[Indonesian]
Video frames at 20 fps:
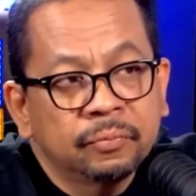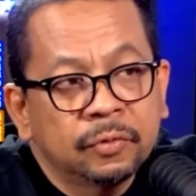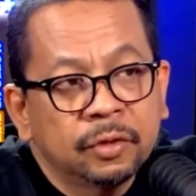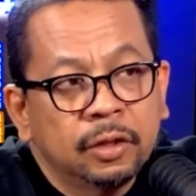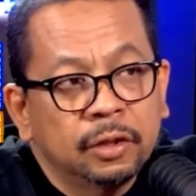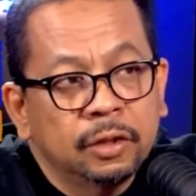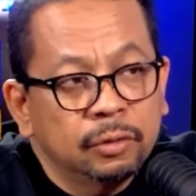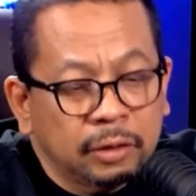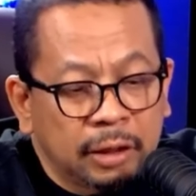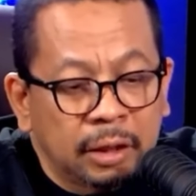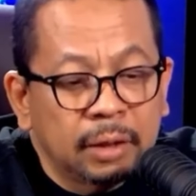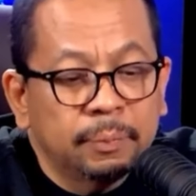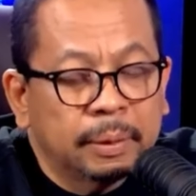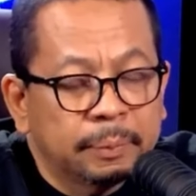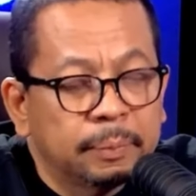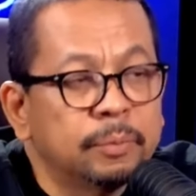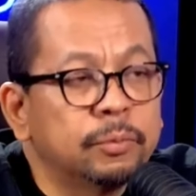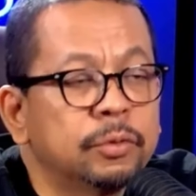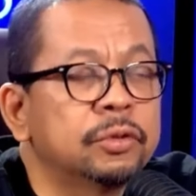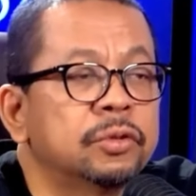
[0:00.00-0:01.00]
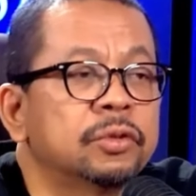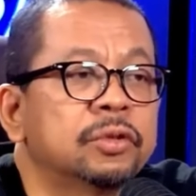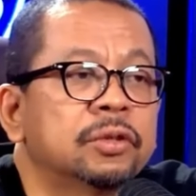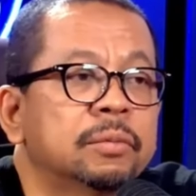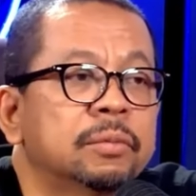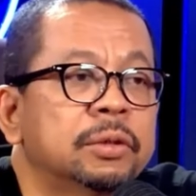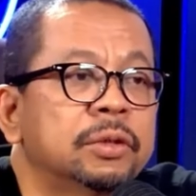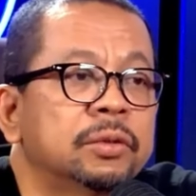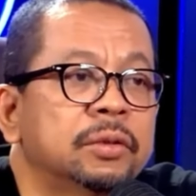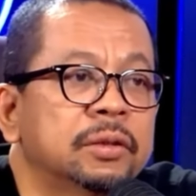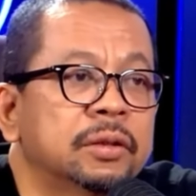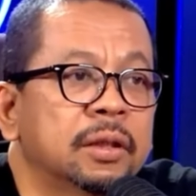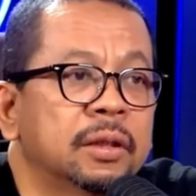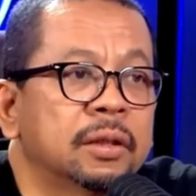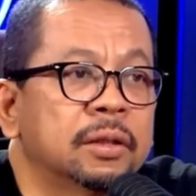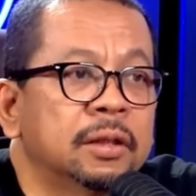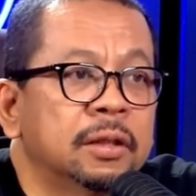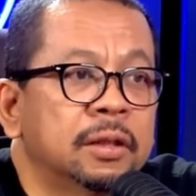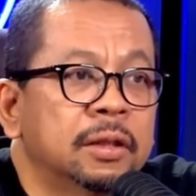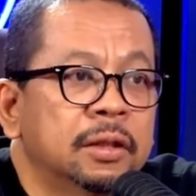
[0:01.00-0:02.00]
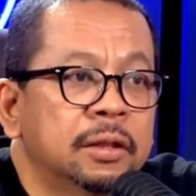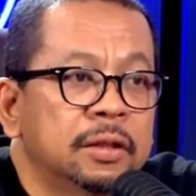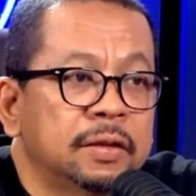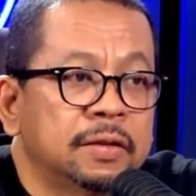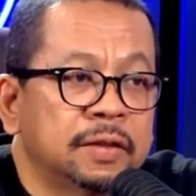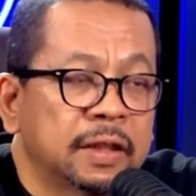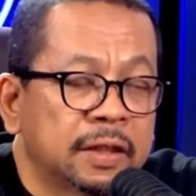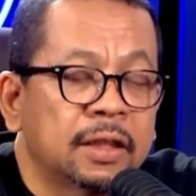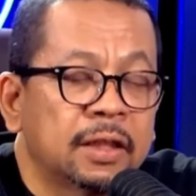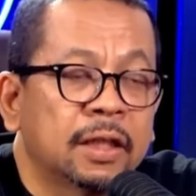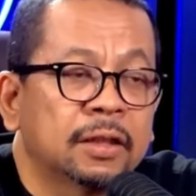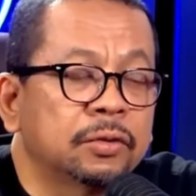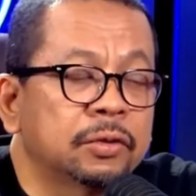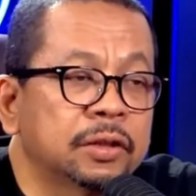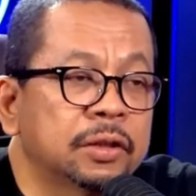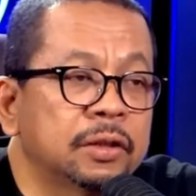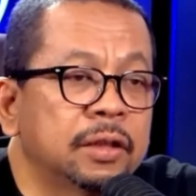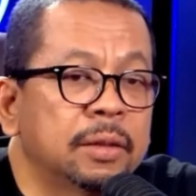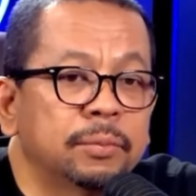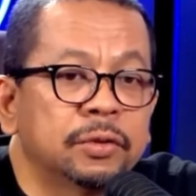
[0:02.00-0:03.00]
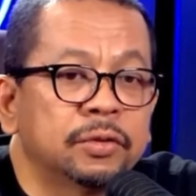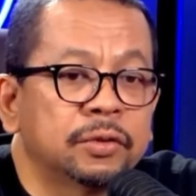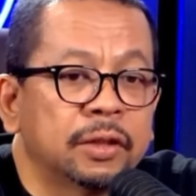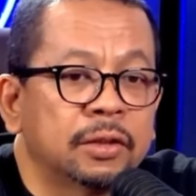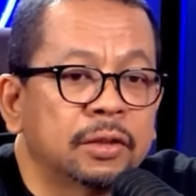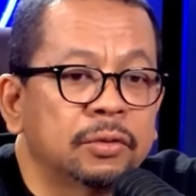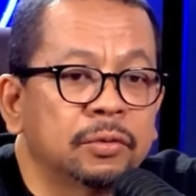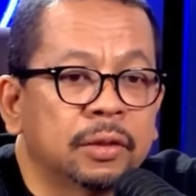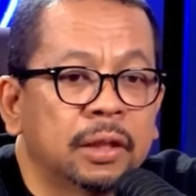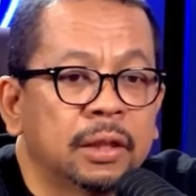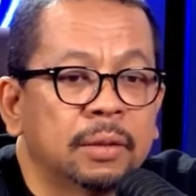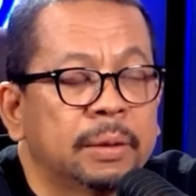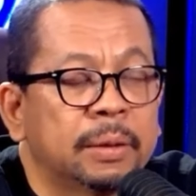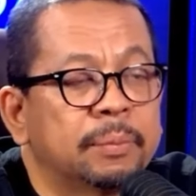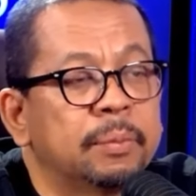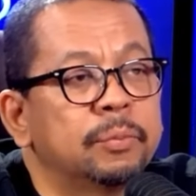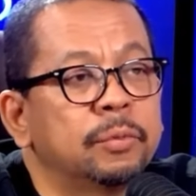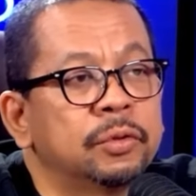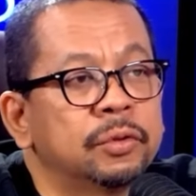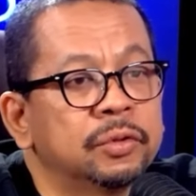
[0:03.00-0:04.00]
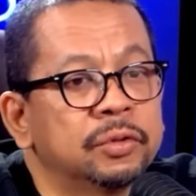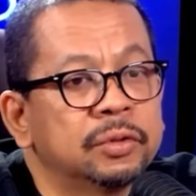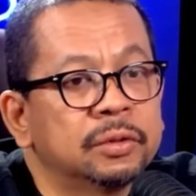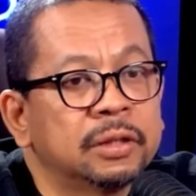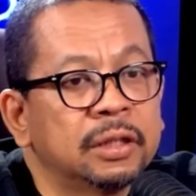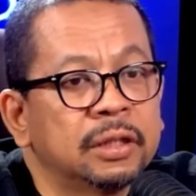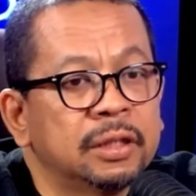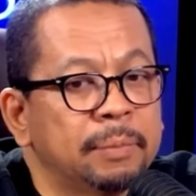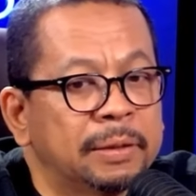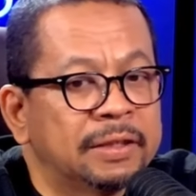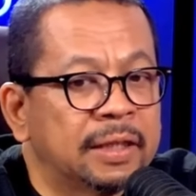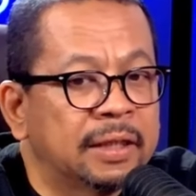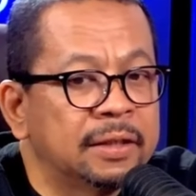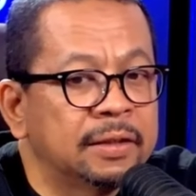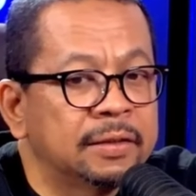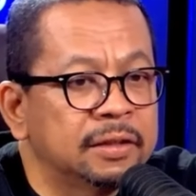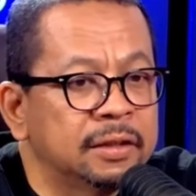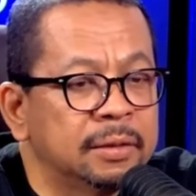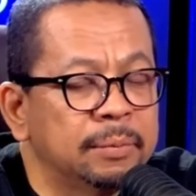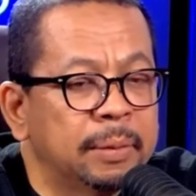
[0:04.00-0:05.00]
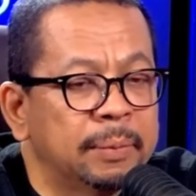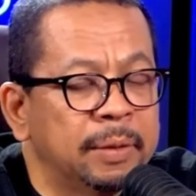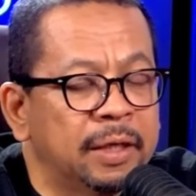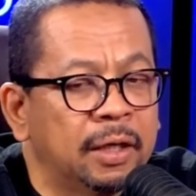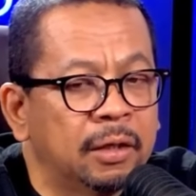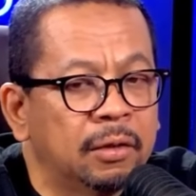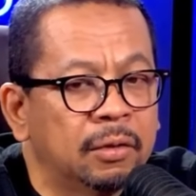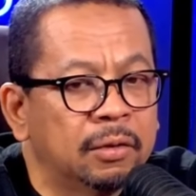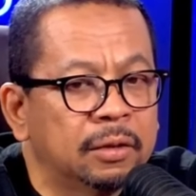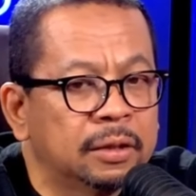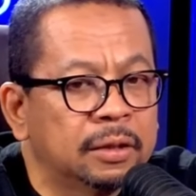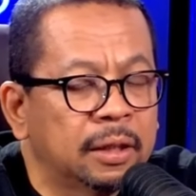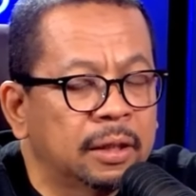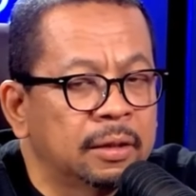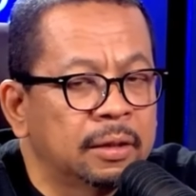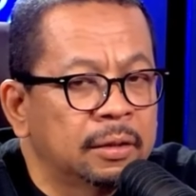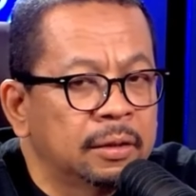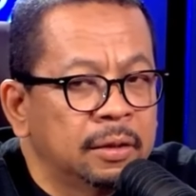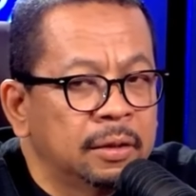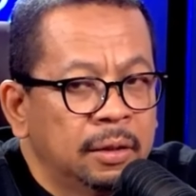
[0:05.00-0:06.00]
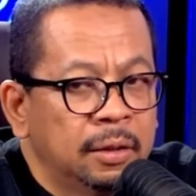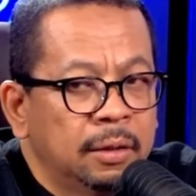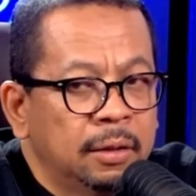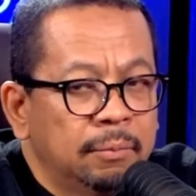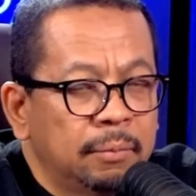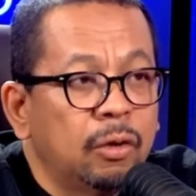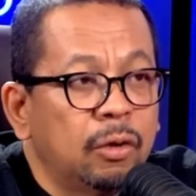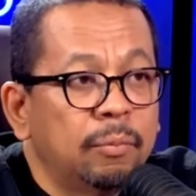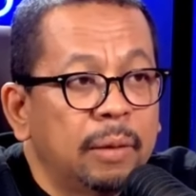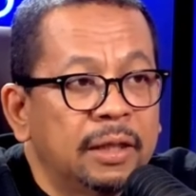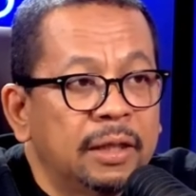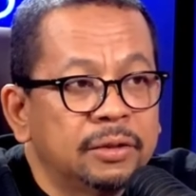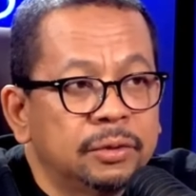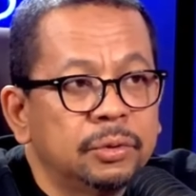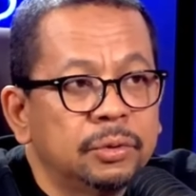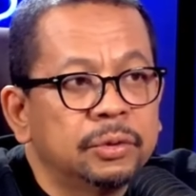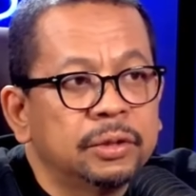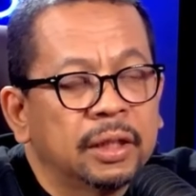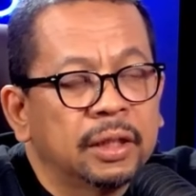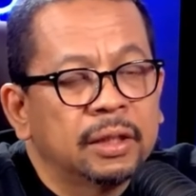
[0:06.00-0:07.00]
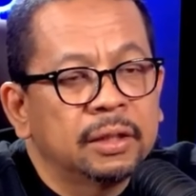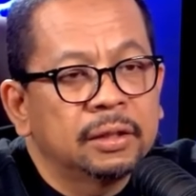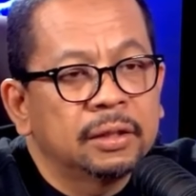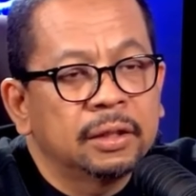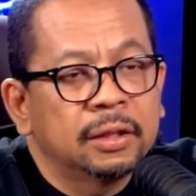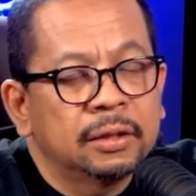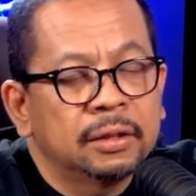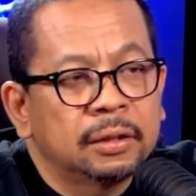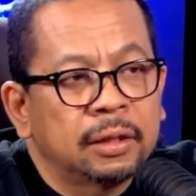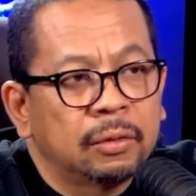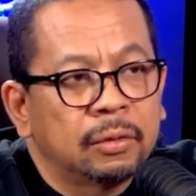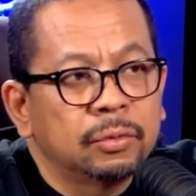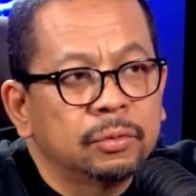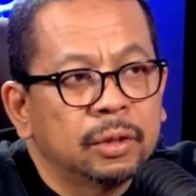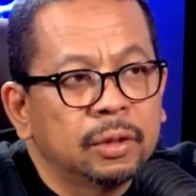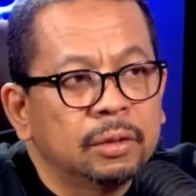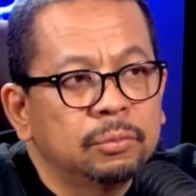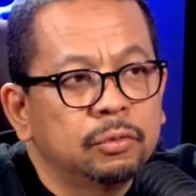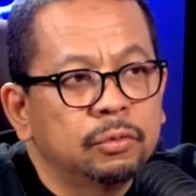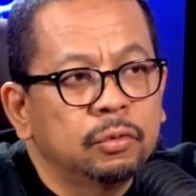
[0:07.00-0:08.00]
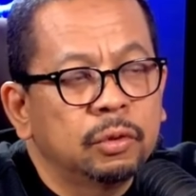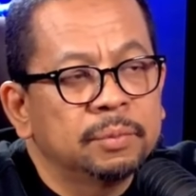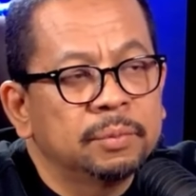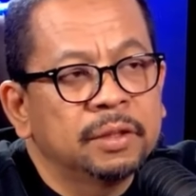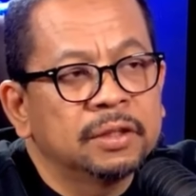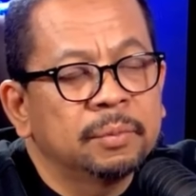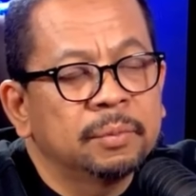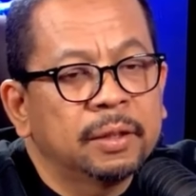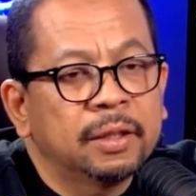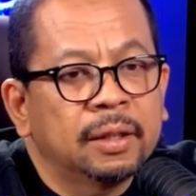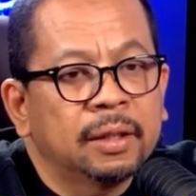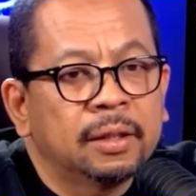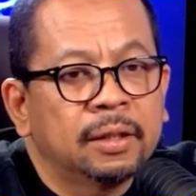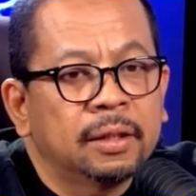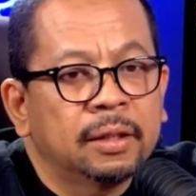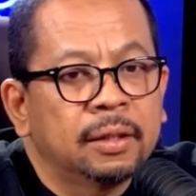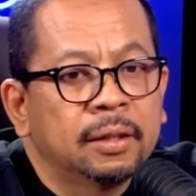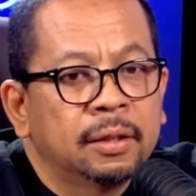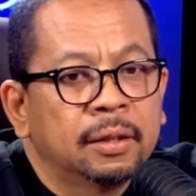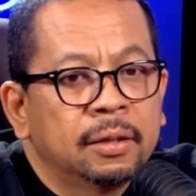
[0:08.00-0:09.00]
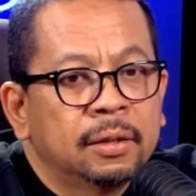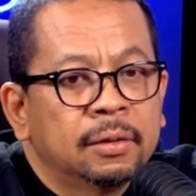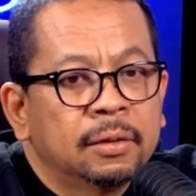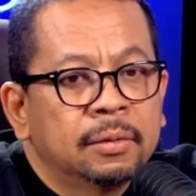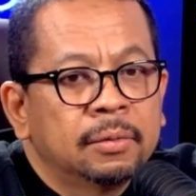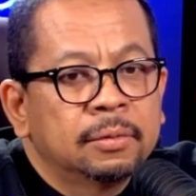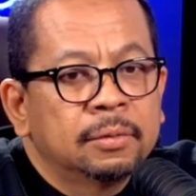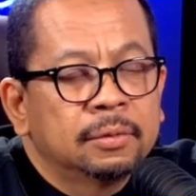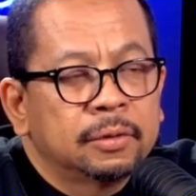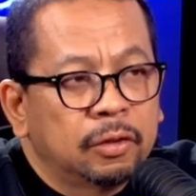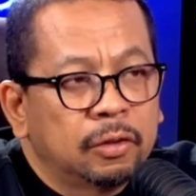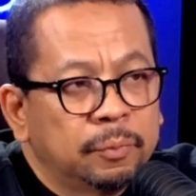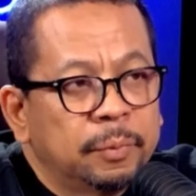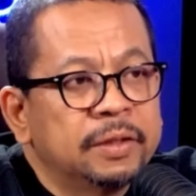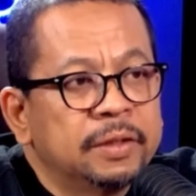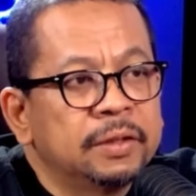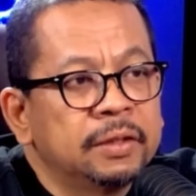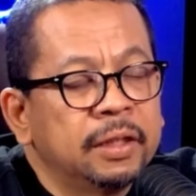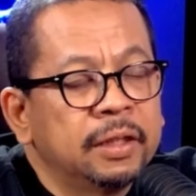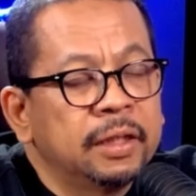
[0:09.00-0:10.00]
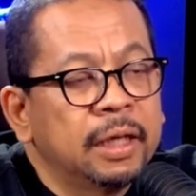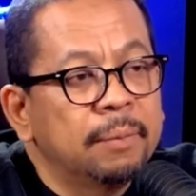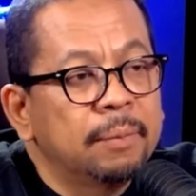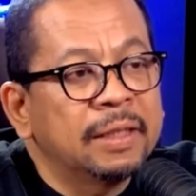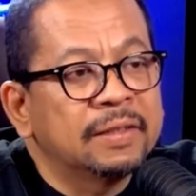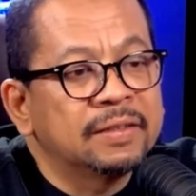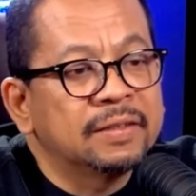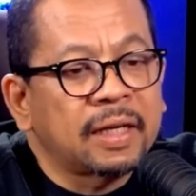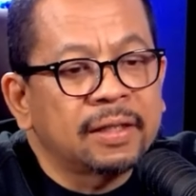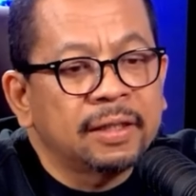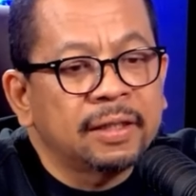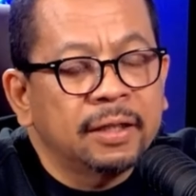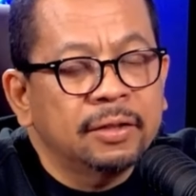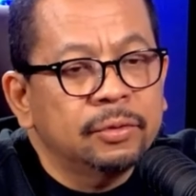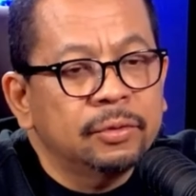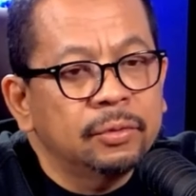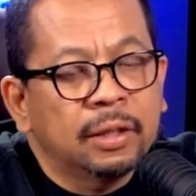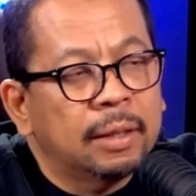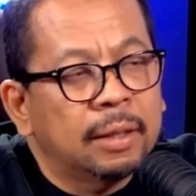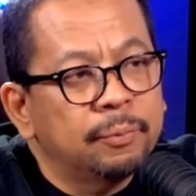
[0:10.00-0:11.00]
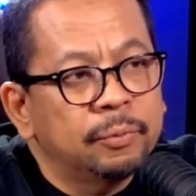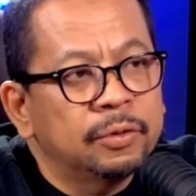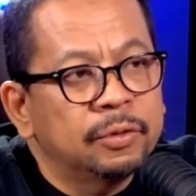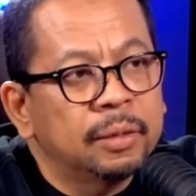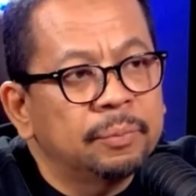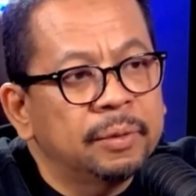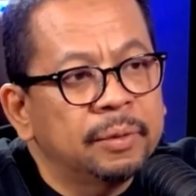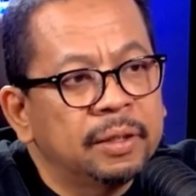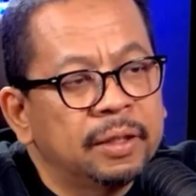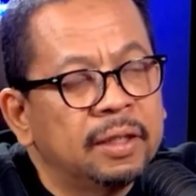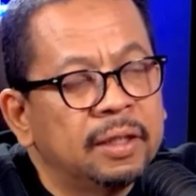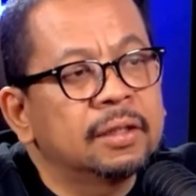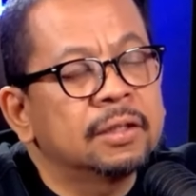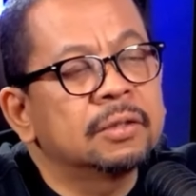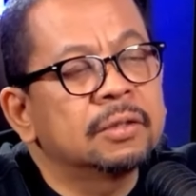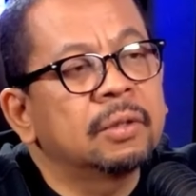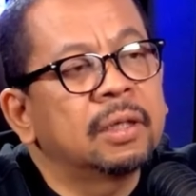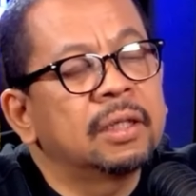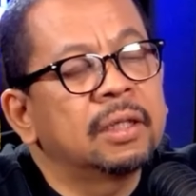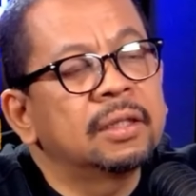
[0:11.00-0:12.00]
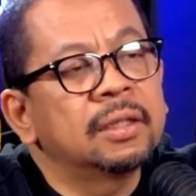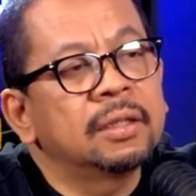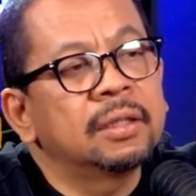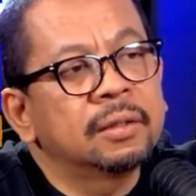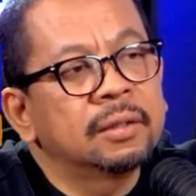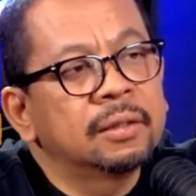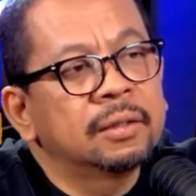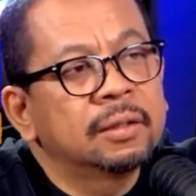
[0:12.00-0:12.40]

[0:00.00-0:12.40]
Itu kalimat pemutus sebetulnya. Disadari atau tidak menurut saya itu kalimat pemutus. Jadi Mas Anies ini memang kalau dia mau maju ya di tahun 2029 sebagai calon presiden, hemat saya itu nggak punya pilihan kecuali